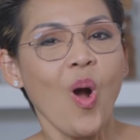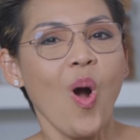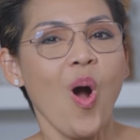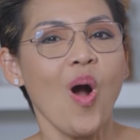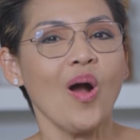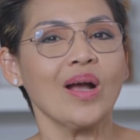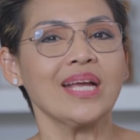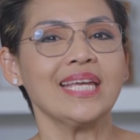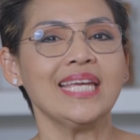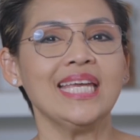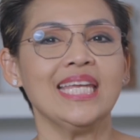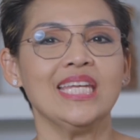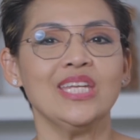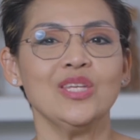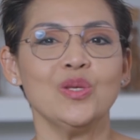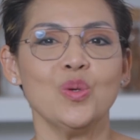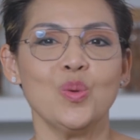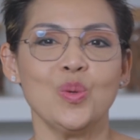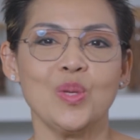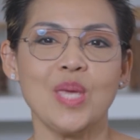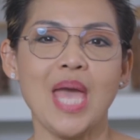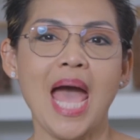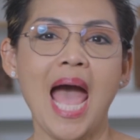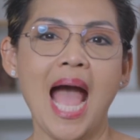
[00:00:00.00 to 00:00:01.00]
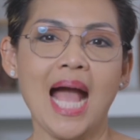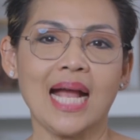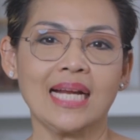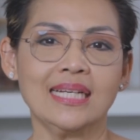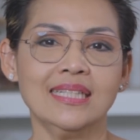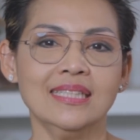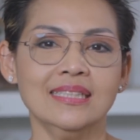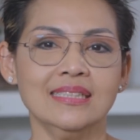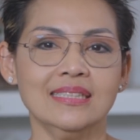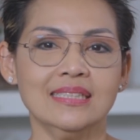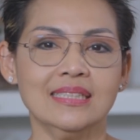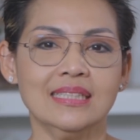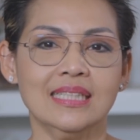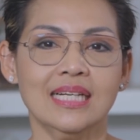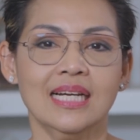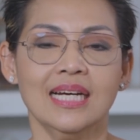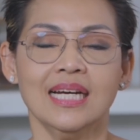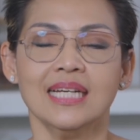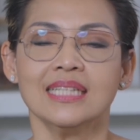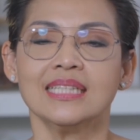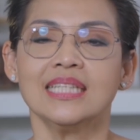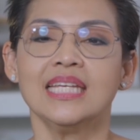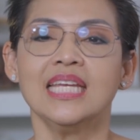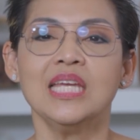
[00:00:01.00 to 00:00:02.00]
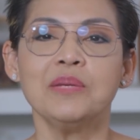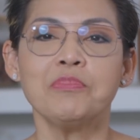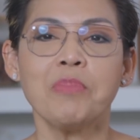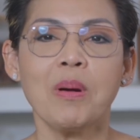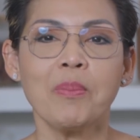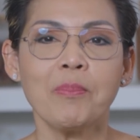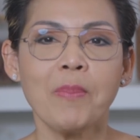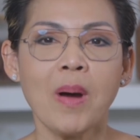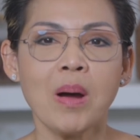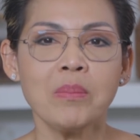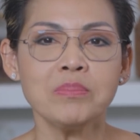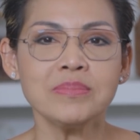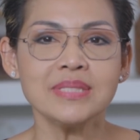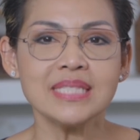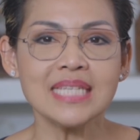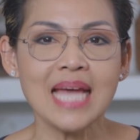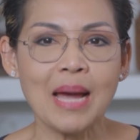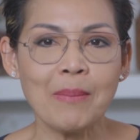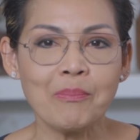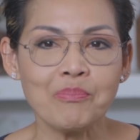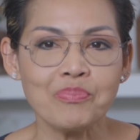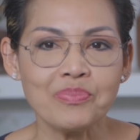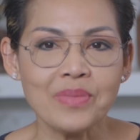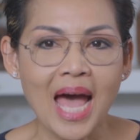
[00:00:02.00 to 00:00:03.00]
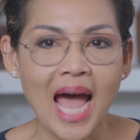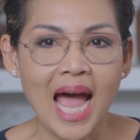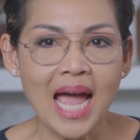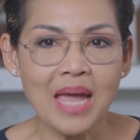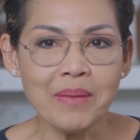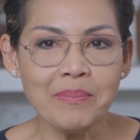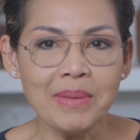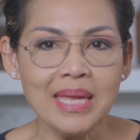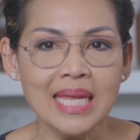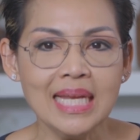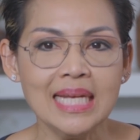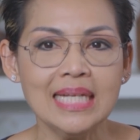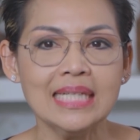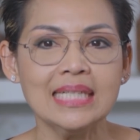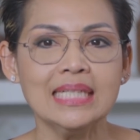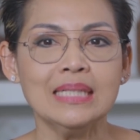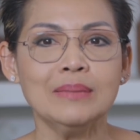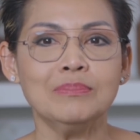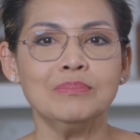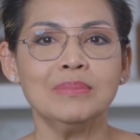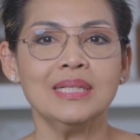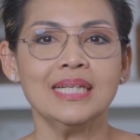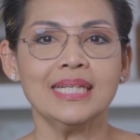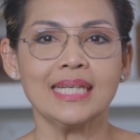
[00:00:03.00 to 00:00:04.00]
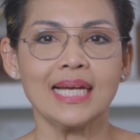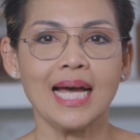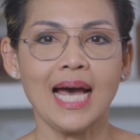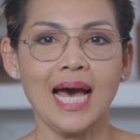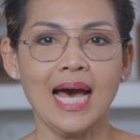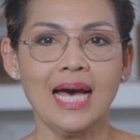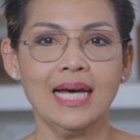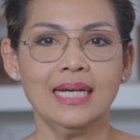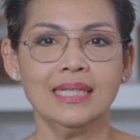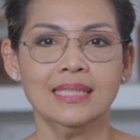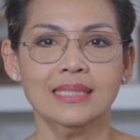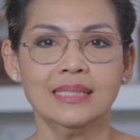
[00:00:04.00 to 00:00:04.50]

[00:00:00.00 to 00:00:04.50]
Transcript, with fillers: ของกินอยู่อย่างหนึ่งที่ป้าป้อมจำได้ไม่ลืมเลยค่ะ